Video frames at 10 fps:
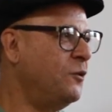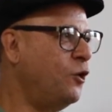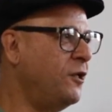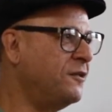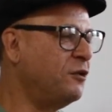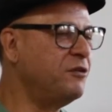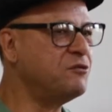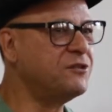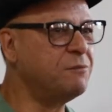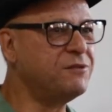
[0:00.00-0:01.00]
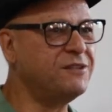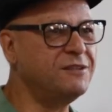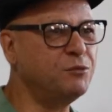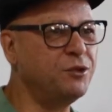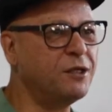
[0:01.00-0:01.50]
Olha, talvez você
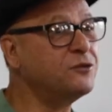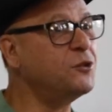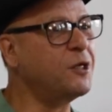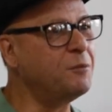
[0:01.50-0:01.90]
precise mudar o seu